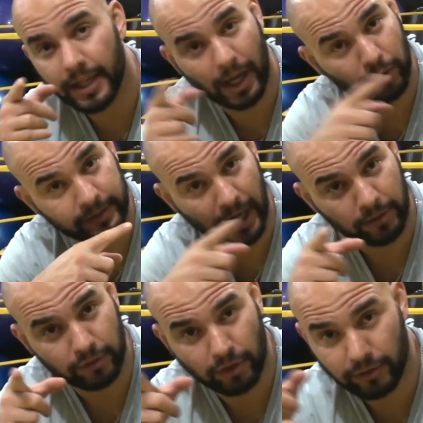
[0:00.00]
que é os
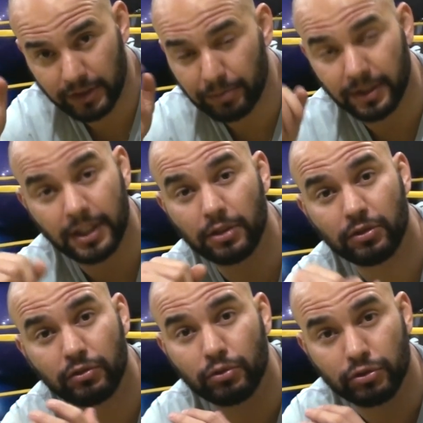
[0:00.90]
sacos que nós usamos aqui
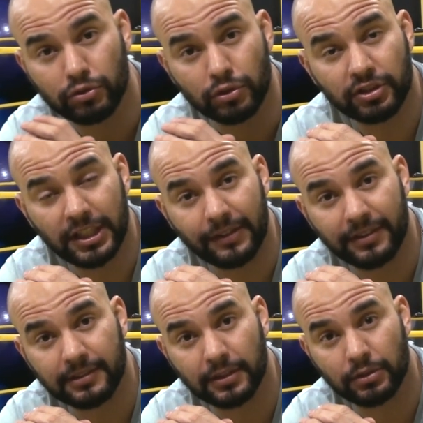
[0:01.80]
no estúdio de
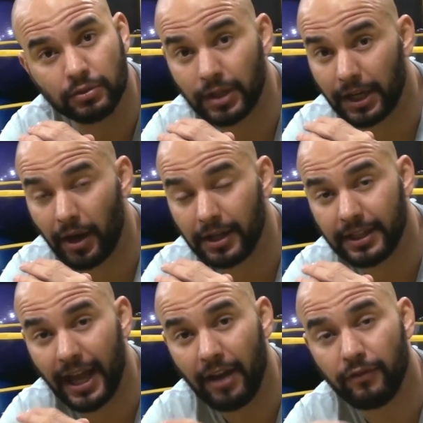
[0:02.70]
gravação do canal
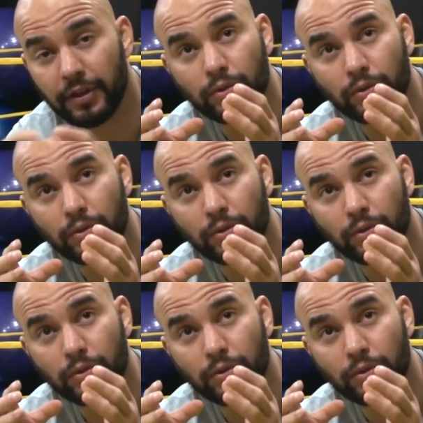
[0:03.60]
RTF,